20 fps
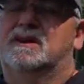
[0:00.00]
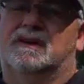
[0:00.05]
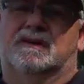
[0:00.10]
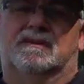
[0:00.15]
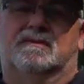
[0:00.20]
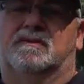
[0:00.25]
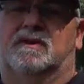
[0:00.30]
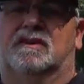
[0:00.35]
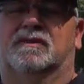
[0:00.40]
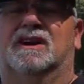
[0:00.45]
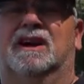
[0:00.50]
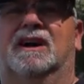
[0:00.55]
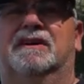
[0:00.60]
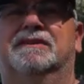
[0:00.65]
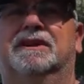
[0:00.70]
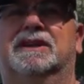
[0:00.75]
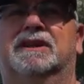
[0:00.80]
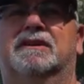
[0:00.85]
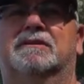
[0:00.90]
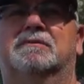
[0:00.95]
Und wenn
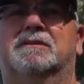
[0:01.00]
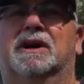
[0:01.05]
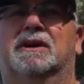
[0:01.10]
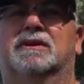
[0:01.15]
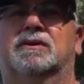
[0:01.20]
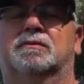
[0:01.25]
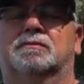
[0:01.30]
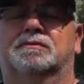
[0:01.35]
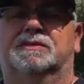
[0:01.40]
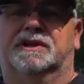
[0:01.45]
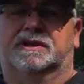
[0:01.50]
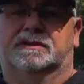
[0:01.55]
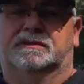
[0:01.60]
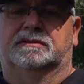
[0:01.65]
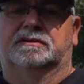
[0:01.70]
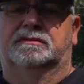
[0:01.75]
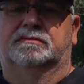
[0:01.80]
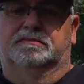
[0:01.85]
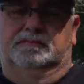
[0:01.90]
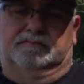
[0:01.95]
kein Video mehr kommt, dann,
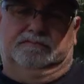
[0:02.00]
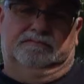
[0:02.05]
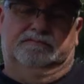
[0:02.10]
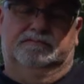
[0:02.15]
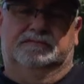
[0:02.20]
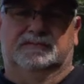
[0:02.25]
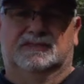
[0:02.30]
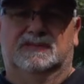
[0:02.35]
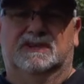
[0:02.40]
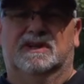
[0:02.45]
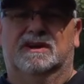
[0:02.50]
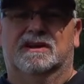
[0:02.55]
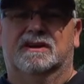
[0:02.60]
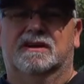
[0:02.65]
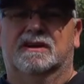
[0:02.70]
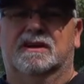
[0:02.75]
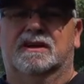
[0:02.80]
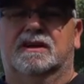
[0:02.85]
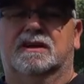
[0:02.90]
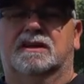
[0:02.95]

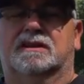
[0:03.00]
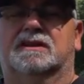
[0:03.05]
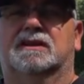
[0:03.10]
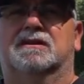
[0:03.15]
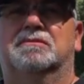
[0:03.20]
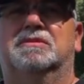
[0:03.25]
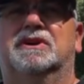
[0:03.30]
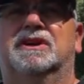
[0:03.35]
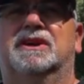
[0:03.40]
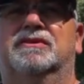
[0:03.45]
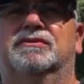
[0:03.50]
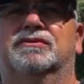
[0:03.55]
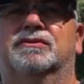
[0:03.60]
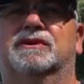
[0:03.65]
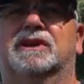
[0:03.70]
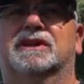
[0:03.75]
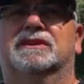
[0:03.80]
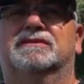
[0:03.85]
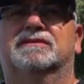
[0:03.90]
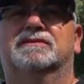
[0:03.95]
dann bin ich
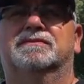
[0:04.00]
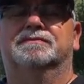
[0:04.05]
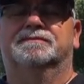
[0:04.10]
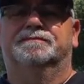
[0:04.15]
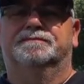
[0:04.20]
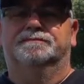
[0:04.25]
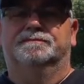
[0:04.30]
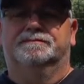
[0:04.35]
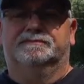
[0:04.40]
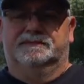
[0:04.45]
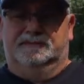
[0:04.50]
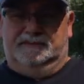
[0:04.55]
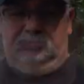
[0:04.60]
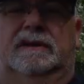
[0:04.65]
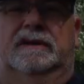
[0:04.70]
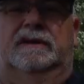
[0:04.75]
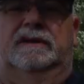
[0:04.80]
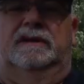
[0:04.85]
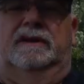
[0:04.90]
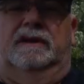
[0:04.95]
fort.
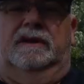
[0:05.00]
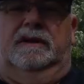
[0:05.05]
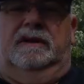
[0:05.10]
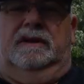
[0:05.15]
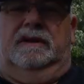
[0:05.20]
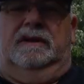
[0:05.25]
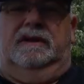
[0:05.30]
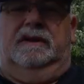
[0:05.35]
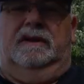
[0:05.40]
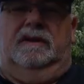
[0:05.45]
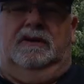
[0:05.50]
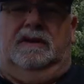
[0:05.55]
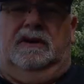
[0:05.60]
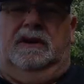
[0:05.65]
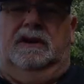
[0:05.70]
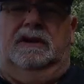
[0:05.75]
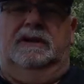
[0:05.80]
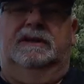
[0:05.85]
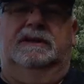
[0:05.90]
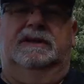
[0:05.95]
Ja,
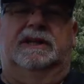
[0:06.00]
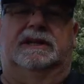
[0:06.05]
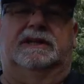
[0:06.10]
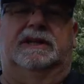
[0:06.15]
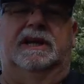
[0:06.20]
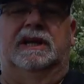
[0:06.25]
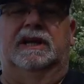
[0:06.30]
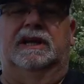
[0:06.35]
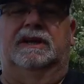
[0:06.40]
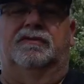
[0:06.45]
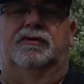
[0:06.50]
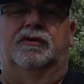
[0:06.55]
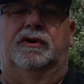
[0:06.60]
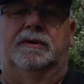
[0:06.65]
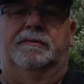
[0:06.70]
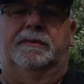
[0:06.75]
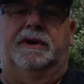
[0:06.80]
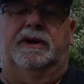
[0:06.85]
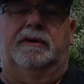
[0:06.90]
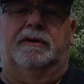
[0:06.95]
natürlich will
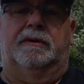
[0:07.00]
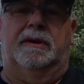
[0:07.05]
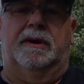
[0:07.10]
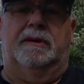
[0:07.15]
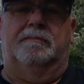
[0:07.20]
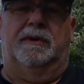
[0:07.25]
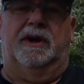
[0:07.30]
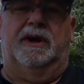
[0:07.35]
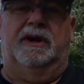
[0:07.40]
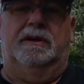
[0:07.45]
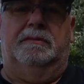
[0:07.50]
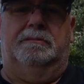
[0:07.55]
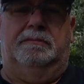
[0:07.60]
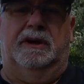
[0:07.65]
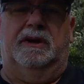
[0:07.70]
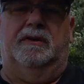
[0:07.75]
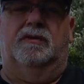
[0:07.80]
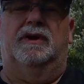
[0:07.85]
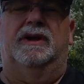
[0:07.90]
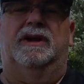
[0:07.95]
ich mich noch einmal
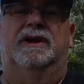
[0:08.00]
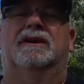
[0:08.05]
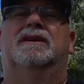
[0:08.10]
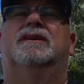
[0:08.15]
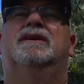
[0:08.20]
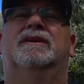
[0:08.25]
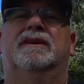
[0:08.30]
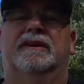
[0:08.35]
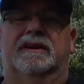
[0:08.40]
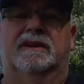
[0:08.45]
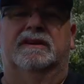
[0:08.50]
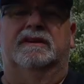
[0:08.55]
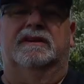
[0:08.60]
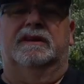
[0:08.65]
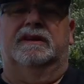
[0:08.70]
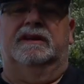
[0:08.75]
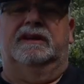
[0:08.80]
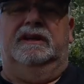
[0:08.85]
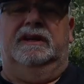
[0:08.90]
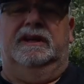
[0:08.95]
bei allen
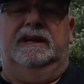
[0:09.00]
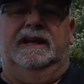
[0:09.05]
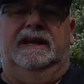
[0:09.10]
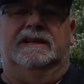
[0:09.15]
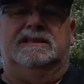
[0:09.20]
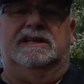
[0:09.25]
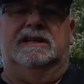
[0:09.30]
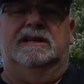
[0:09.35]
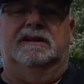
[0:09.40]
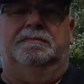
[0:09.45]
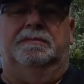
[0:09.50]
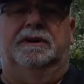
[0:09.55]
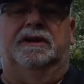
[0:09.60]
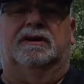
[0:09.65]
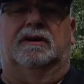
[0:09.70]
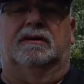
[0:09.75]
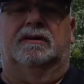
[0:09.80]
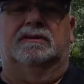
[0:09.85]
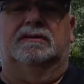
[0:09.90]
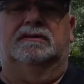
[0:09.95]
herzlich
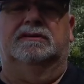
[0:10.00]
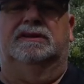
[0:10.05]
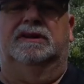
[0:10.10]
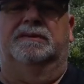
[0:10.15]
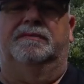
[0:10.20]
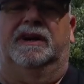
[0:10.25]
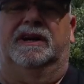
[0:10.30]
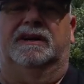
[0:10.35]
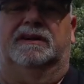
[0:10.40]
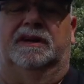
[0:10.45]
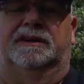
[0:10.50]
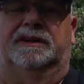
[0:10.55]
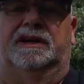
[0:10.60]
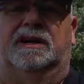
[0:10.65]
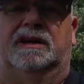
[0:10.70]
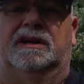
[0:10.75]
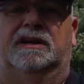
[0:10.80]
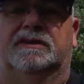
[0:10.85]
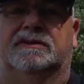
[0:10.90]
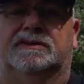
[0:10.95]
bedanken, die meinen
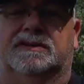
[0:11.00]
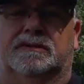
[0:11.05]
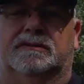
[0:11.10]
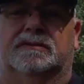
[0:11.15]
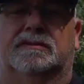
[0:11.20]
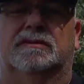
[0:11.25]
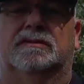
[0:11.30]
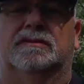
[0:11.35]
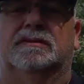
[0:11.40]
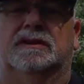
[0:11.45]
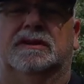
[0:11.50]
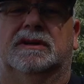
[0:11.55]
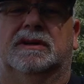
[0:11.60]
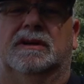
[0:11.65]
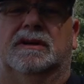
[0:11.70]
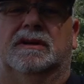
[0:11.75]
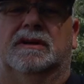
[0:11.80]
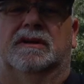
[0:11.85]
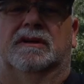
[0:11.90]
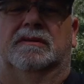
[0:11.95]
Kanal so
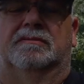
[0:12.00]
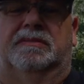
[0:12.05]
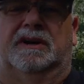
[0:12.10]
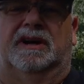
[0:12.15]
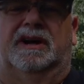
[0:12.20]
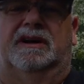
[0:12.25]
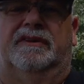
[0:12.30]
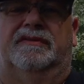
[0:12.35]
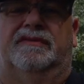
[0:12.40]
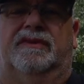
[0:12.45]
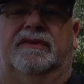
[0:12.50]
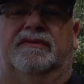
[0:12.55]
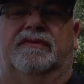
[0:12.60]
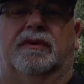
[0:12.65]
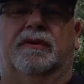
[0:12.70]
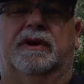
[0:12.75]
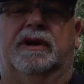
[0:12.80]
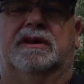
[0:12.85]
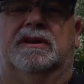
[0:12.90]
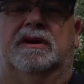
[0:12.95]
brav
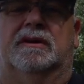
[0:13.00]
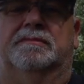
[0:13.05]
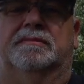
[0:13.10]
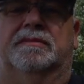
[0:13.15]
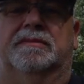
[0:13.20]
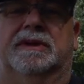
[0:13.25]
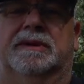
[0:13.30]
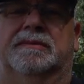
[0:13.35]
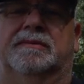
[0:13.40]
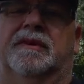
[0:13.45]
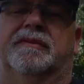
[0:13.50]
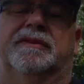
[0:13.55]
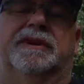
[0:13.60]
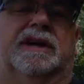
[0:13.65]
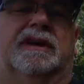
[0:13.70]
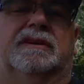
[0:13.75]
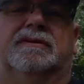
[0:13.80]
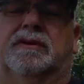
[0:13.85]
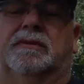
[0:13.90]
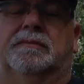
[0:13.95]
verfolgt haben, immer
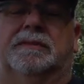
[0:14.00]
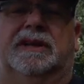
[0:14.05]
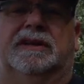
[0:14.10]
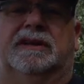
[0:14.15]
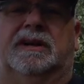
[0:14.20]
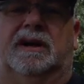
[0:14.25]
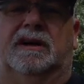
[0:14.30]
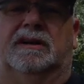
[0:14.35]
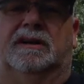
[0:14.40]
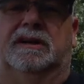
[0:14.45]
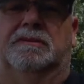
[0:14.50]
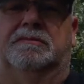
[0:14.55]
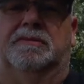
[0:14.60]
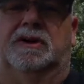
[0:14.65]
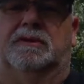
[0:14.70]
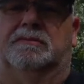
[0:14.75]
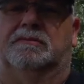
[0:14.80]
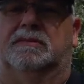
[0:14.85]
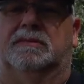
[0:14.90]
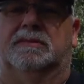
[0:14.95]
wieder Kommentar gegeben
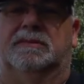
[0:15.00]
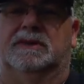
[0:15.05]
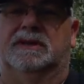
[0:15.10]
haben.